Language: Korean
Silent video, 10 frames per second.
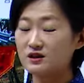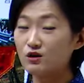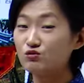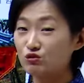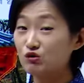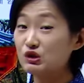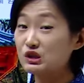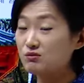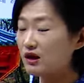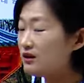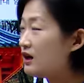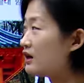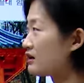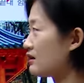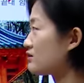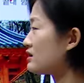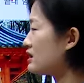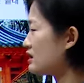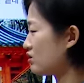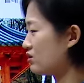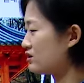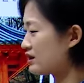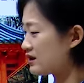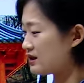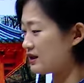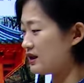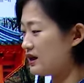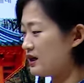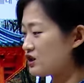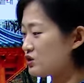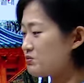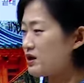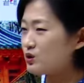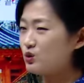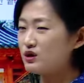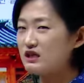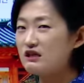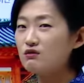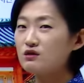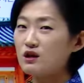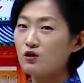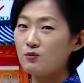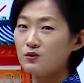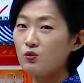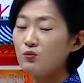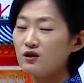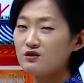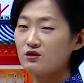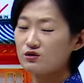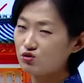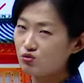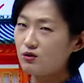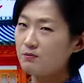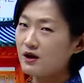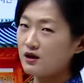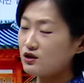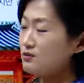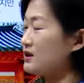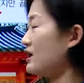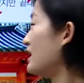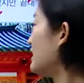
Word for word: 싸운 것도 있지만 그래서 이 전쟁을 신미양요를 이겼다라고만 홍보하는 거는 좀 어폐가 있습니다.